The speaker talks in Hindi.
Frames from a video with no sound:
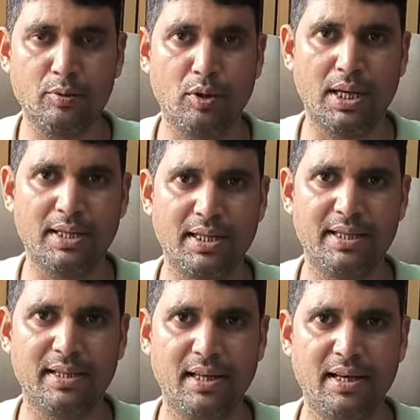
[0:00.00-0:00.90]

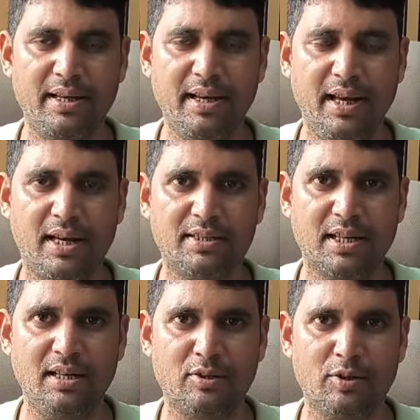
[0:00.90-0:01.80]
धोखाधड़ी चल रही है
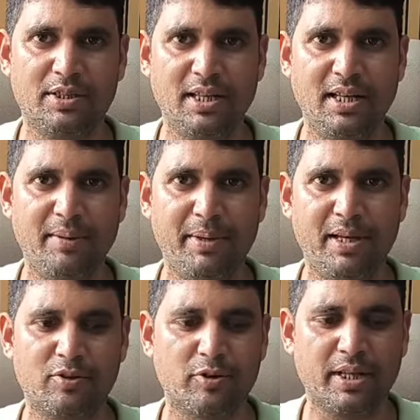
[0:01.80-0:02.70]
आजकल तो इसीलिए
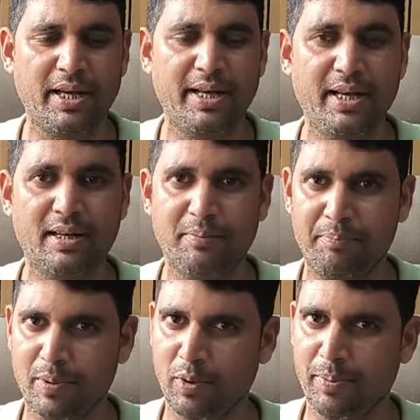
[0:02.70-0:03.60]
मैंने सोचा एक
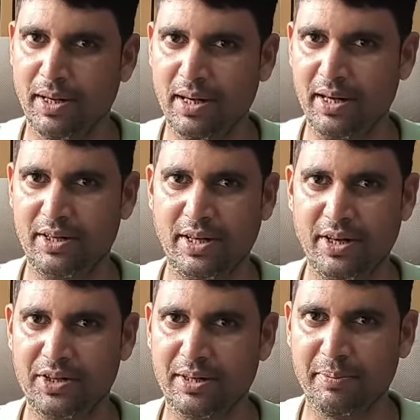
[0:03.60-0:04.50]
प्रॉपर
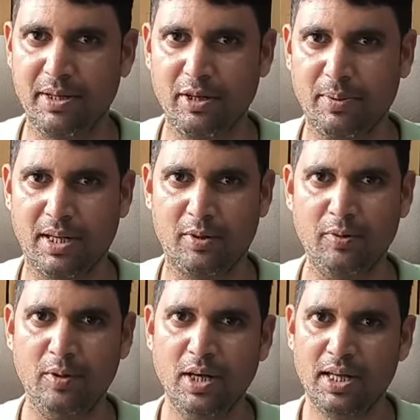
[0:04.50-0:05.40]
इंटरेस्टिंग वीडियो
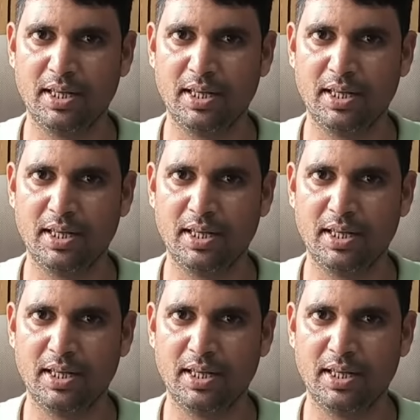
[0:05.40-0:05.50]
बनाऊँ